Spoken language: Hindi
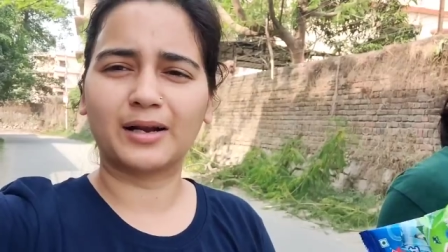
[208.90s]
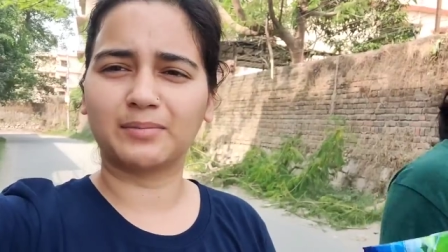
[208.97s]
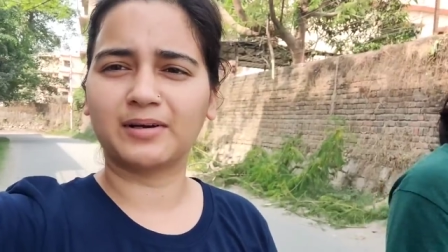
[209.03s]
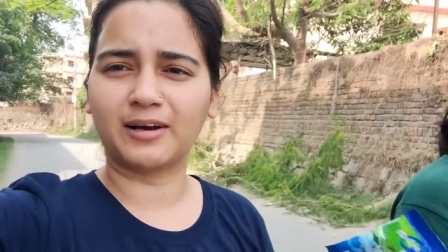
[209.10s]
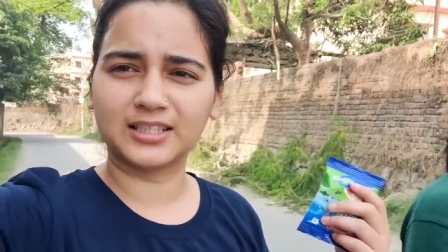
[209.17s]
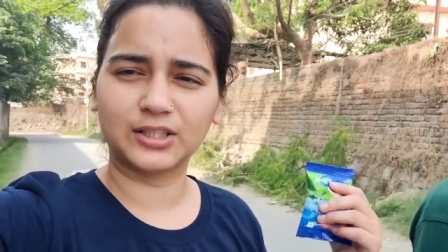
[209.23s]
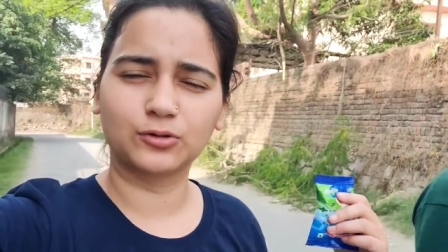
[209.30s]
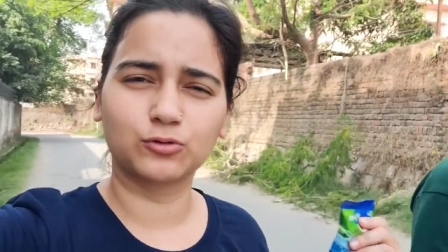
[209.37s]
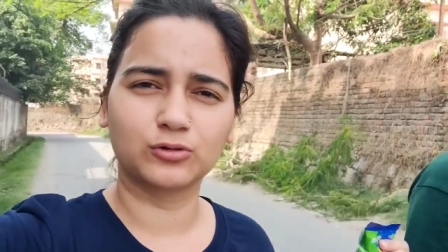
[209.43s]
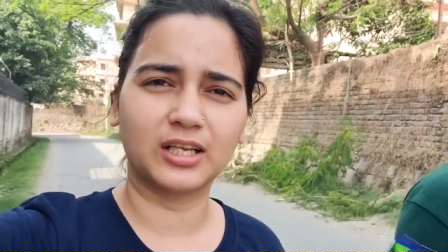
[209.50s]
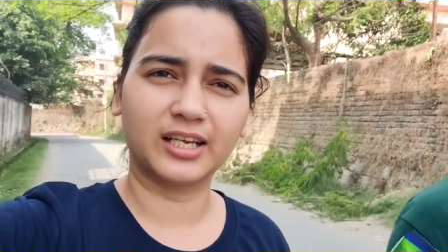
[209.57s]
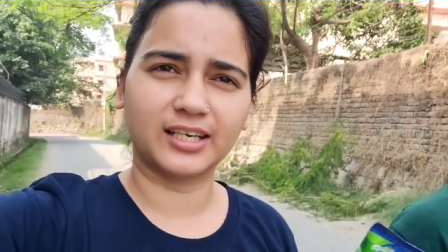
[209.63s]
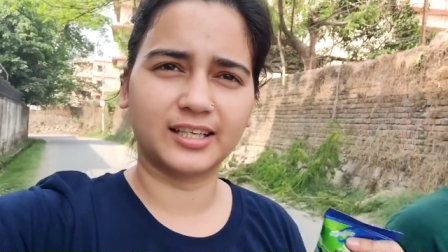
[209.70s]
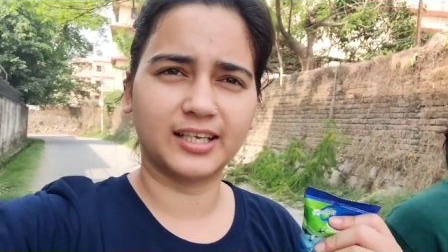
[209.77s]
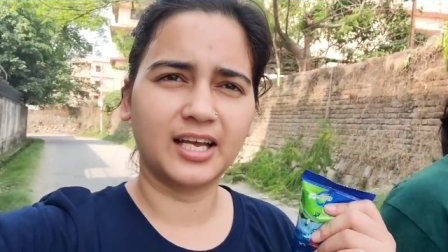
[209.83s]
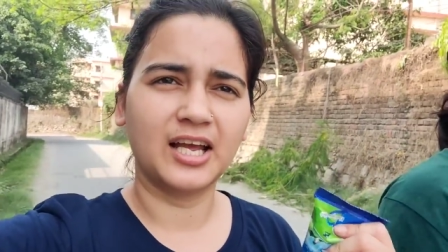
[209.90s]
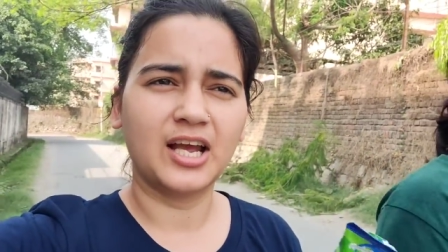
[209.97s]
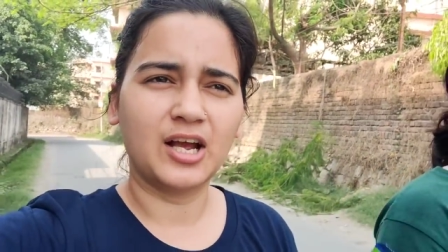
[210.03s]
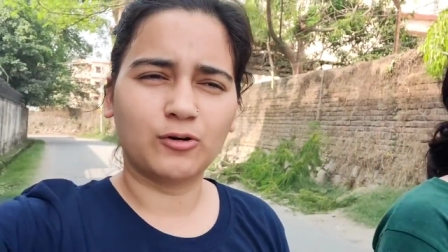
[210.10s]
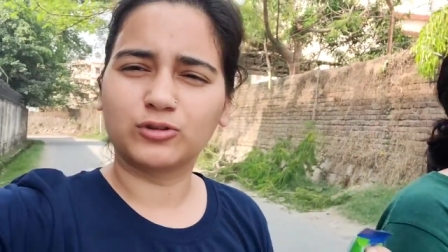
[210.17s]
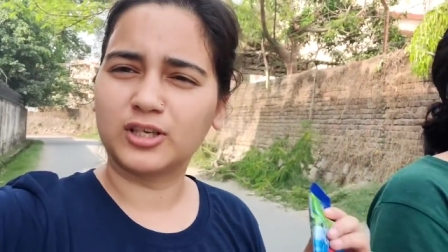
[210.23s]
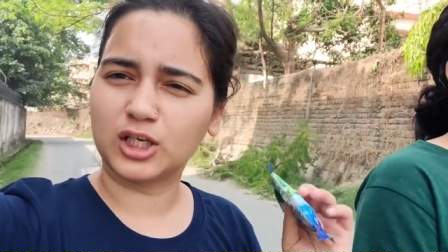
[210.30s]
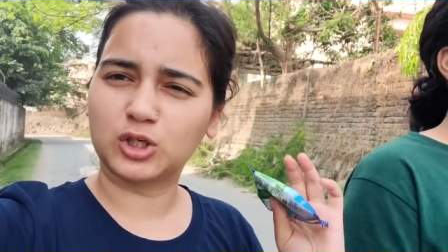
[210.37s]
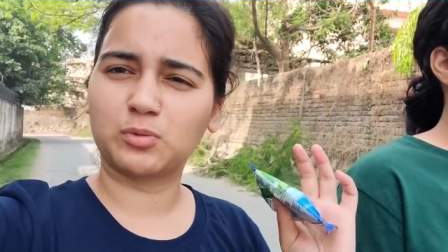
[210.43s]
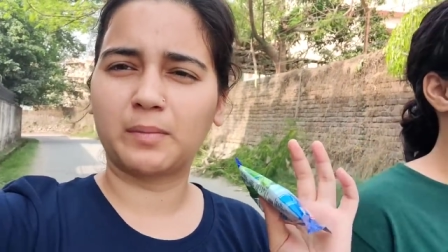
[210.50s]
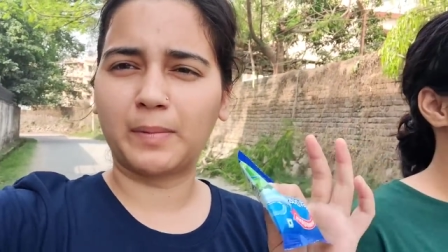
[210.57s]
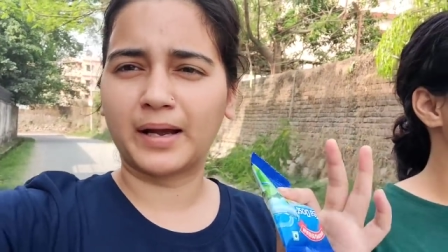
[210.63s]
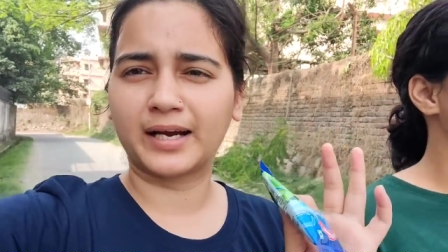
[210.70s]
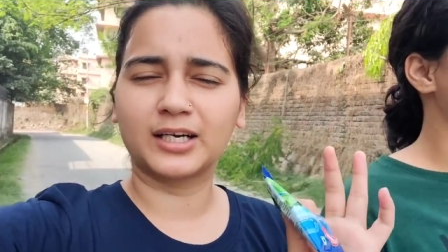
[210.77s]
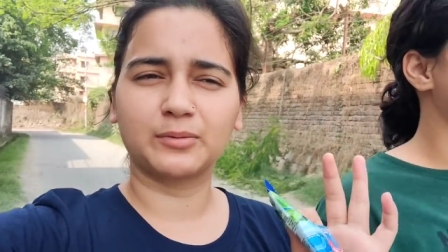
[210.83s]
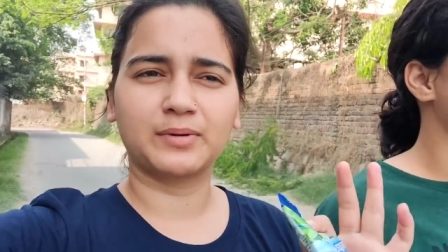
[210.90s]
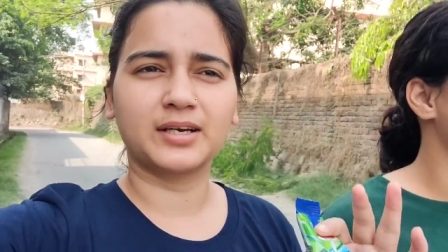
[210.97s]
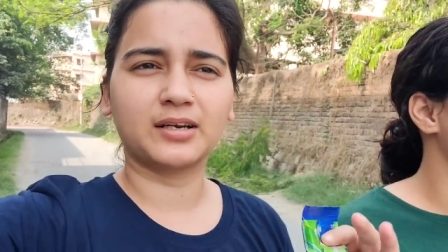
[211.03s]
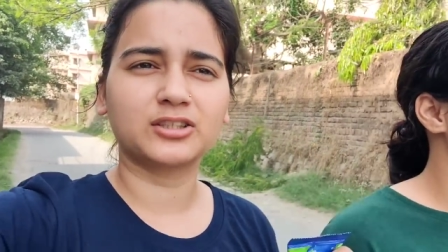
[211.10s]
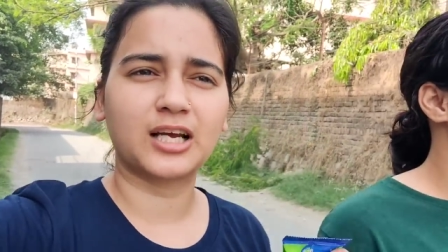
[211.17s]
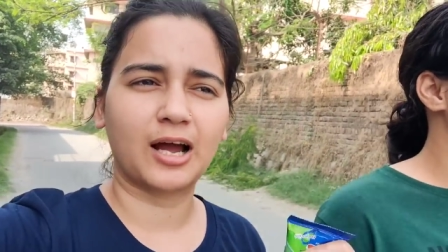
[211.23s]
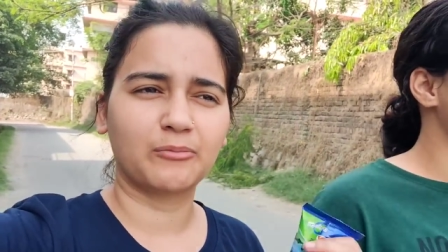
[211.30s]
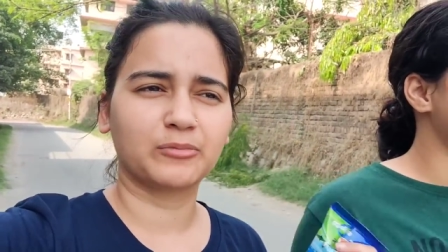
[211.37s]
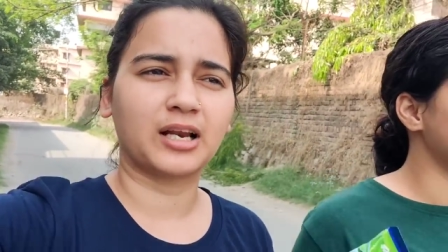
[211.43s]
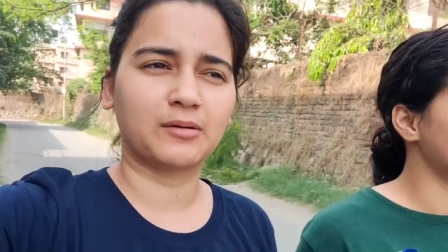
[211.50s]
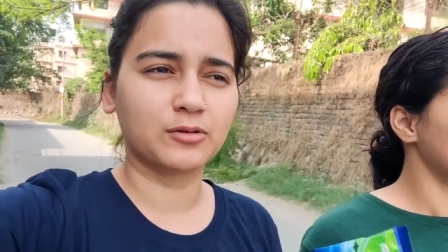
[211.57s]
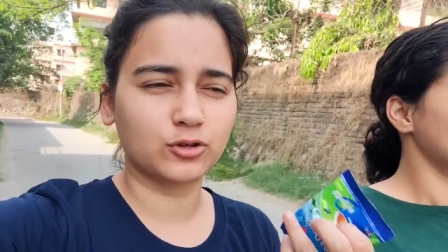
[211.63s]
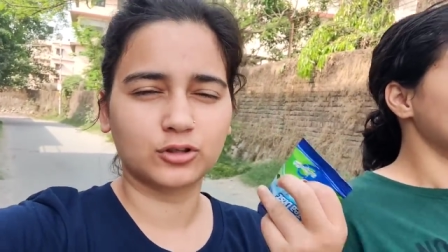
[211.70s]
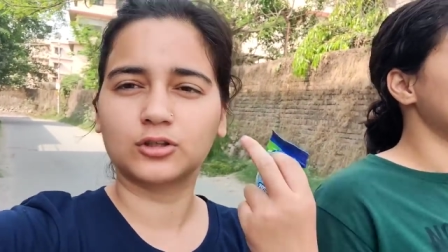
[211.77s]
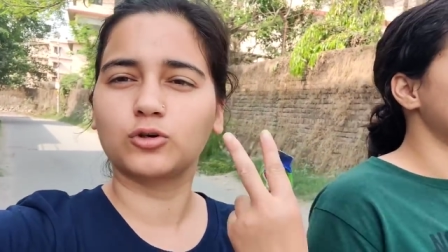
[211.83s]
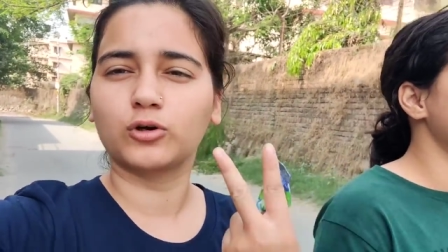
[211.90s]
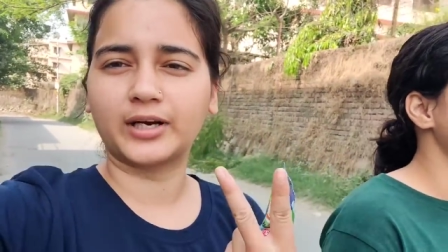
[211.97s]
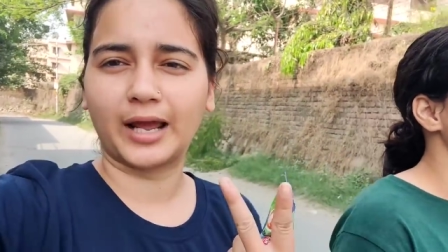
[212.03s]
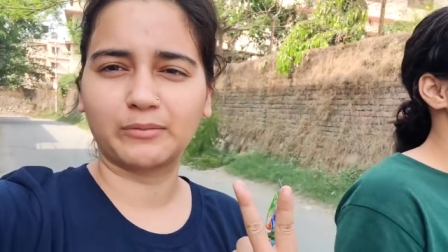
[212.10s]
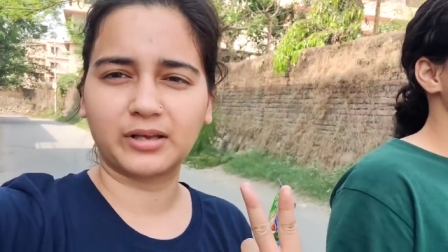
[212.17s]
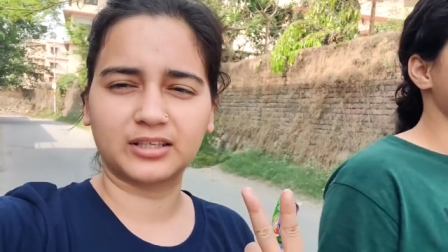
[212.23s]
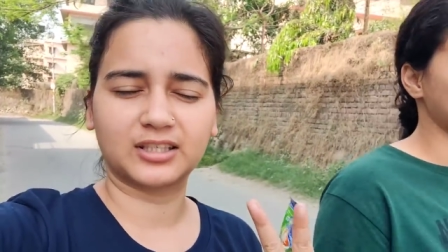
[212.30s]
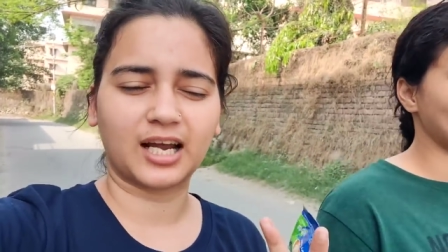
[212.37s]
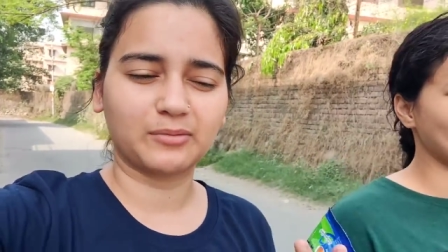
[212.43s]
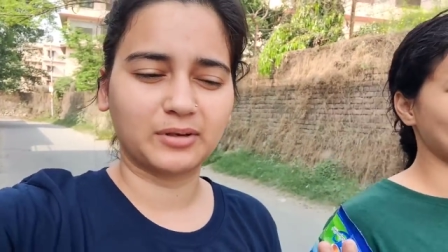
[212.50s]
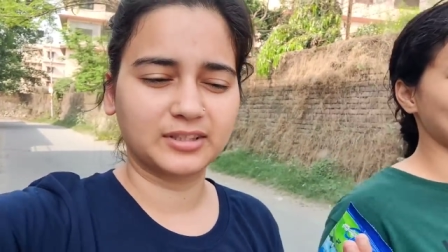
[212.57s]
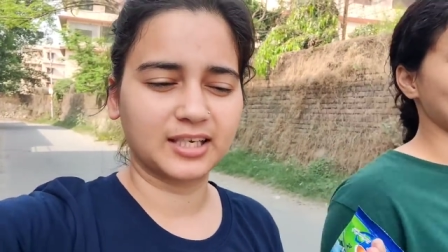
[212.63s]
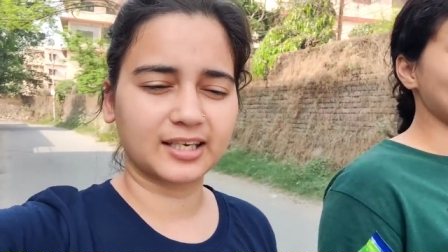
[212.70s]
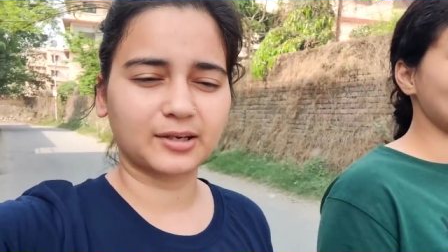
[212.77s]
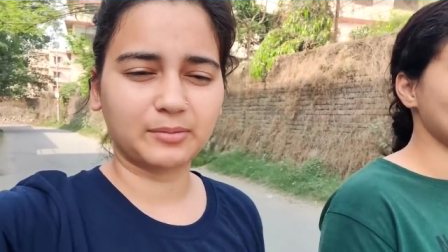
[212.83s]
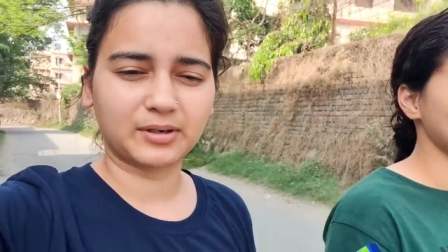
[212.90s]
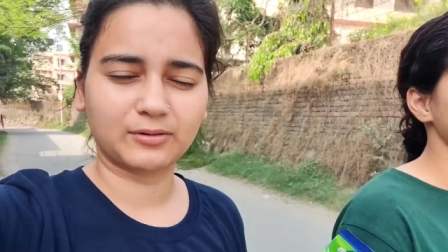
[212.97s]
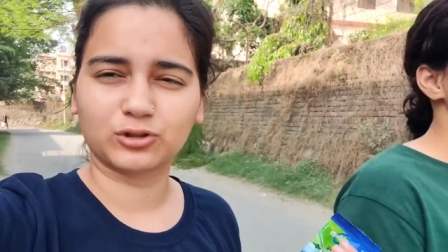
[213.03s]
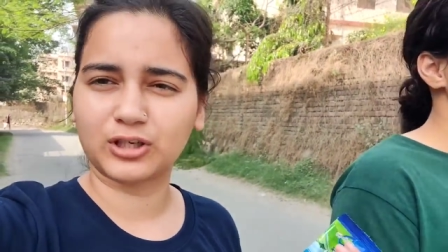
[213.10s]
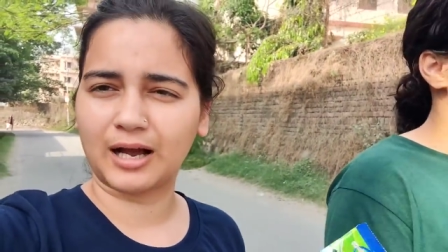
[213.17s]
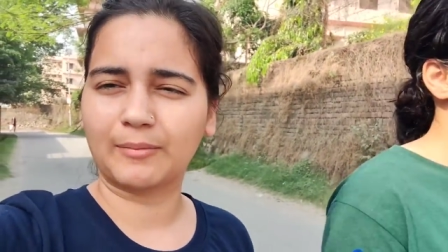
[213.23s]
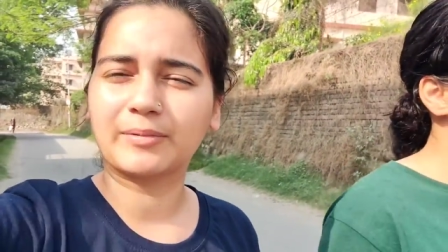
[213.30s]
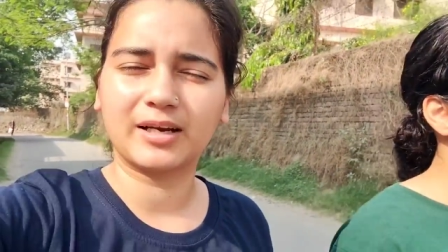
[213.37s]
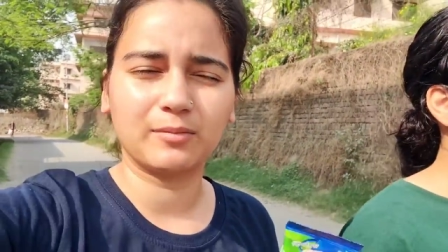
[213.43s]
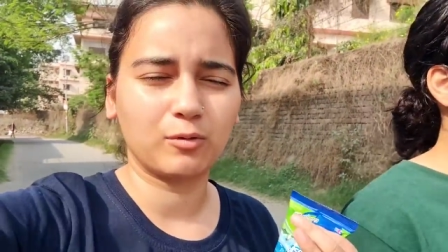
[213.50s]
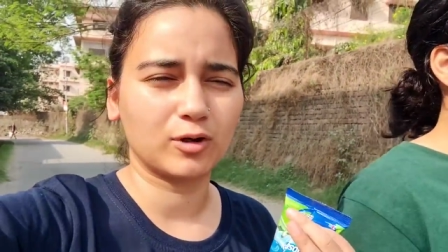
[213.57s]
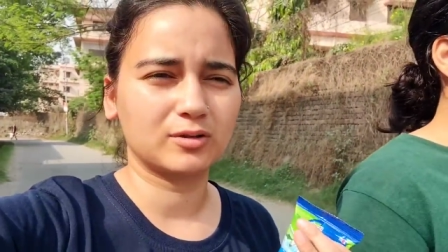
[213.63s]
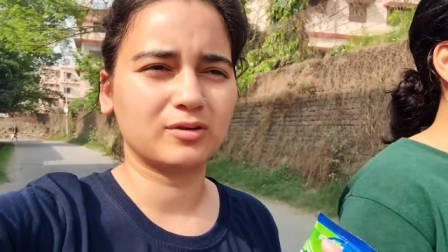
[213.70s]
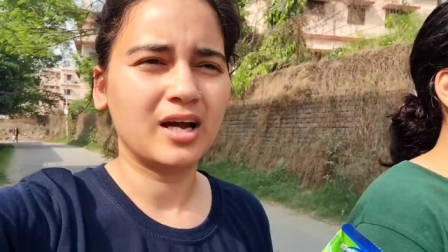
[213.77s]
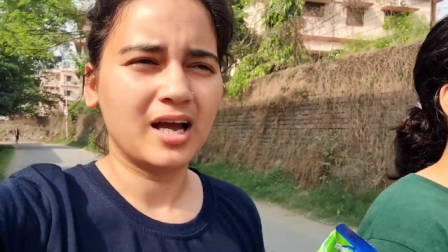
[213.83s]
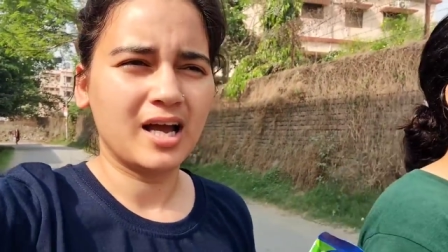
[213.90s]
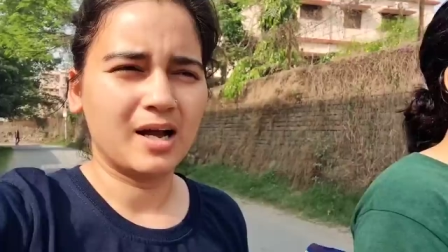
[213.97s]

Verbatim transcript: बार बार वहाँ से दूध ले रहे थे वो दस रुपये पैकेट भी ना शाम हमें सोचा दो टाइम की चाय बन जाएगी बट वो शाम के लिए बहुत